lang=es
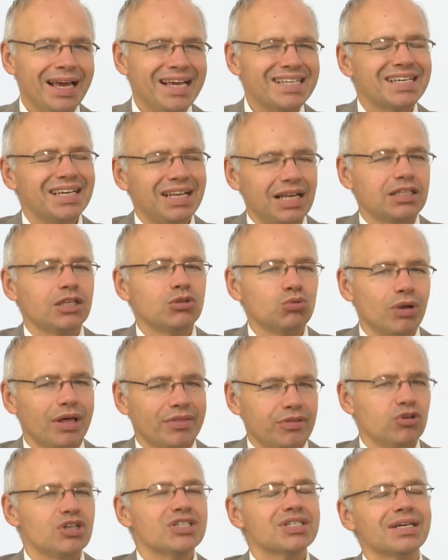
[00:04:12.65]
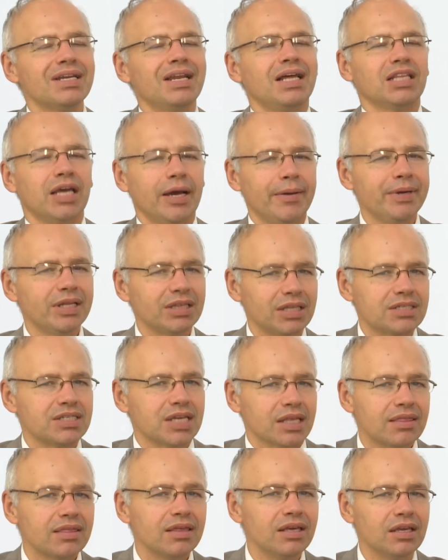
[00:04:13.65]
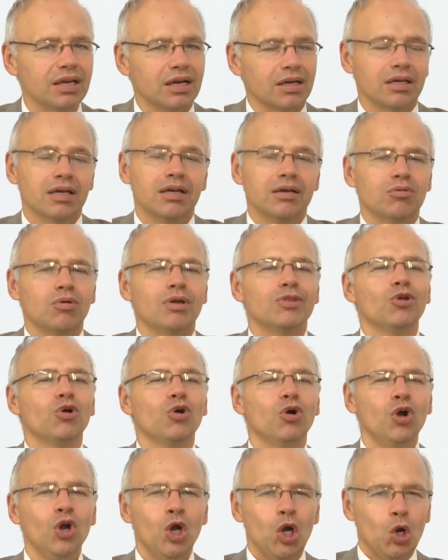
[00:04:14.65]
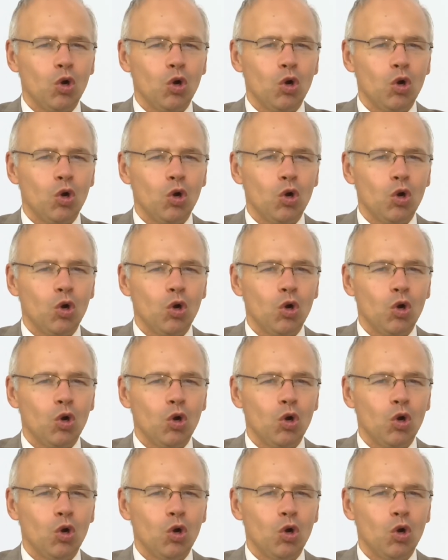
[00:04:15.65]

es que la titulación es relativamente sencilla, que cuando